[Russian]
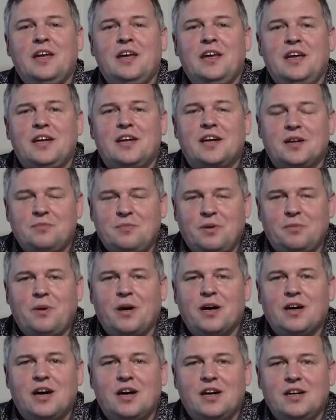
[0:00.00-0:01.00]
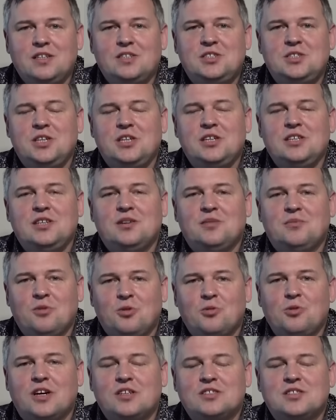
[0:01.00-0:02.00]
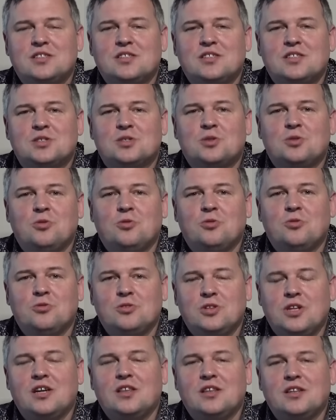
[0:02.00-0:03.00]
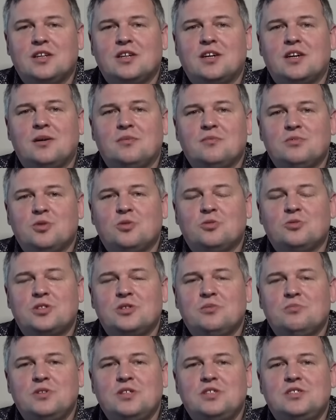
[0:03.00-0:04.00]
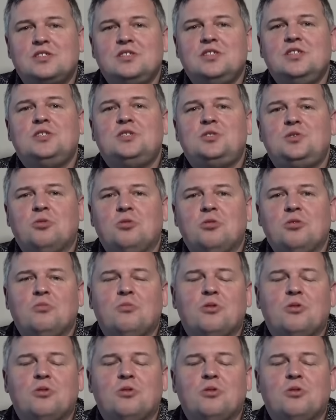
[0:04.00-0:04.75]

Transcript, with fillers: И как бы пока решением указано, что данный храм должен быть снесен,